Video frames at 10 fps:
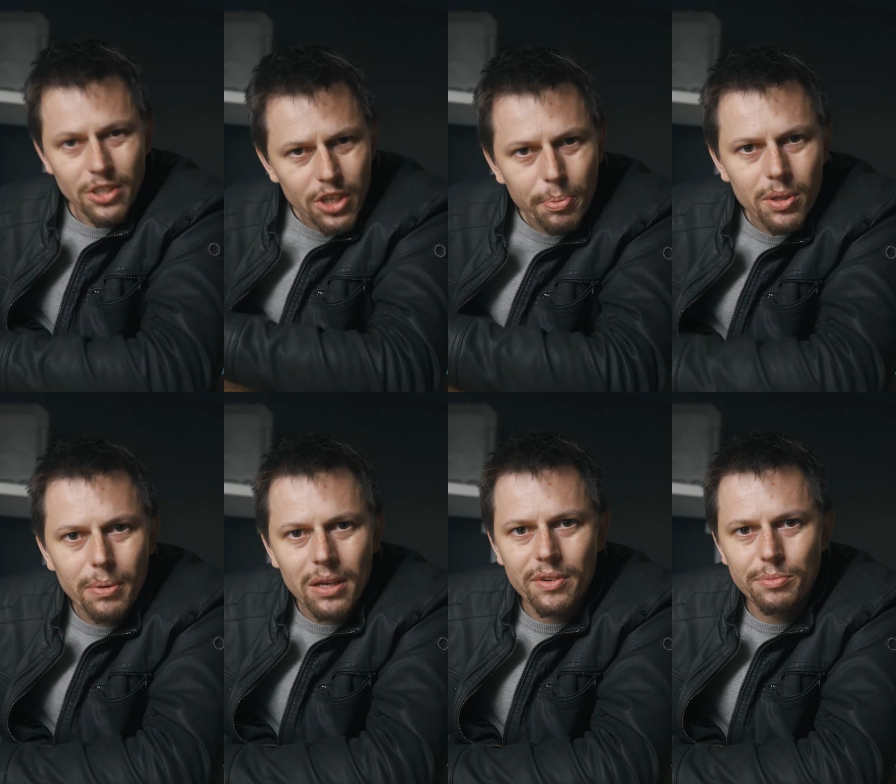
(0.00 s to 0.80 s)
Jeśli
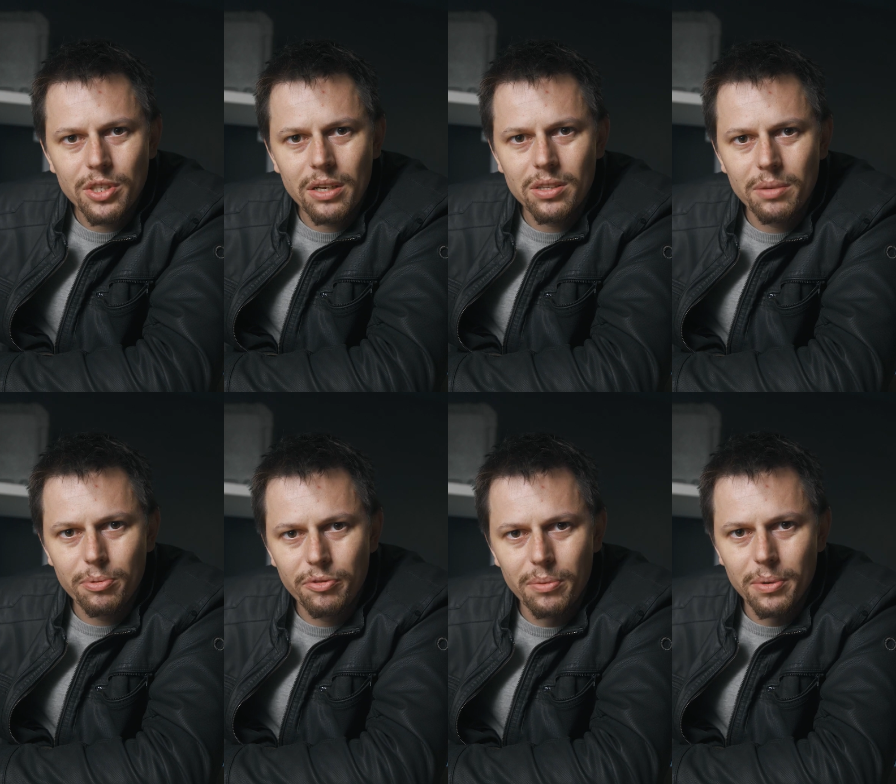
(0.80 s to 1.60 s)
podobają Wam się tego
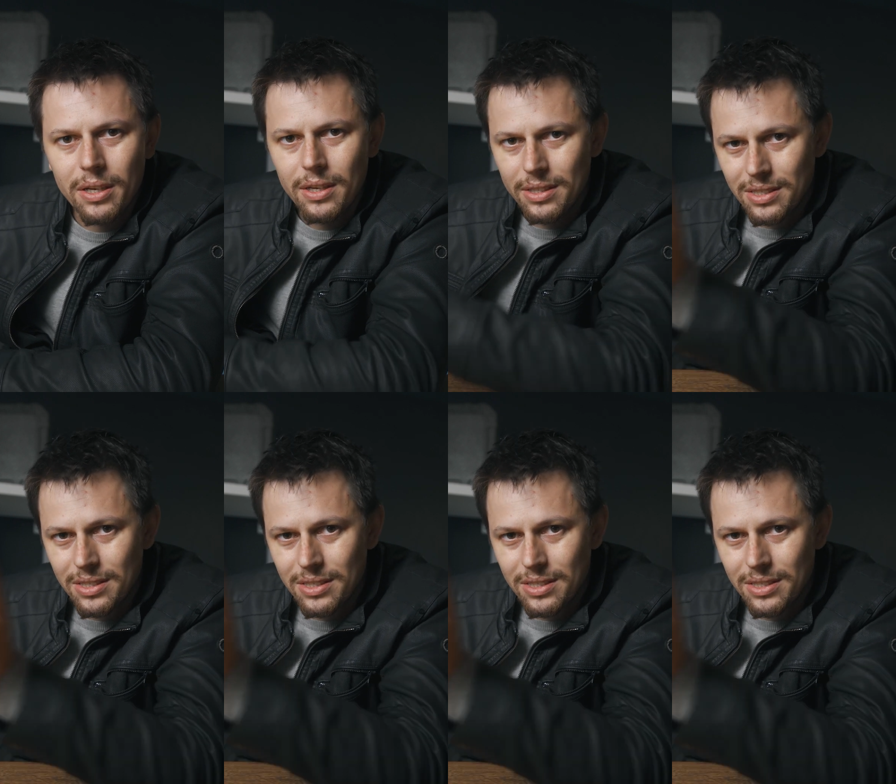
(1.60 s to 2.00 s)
typu filmy,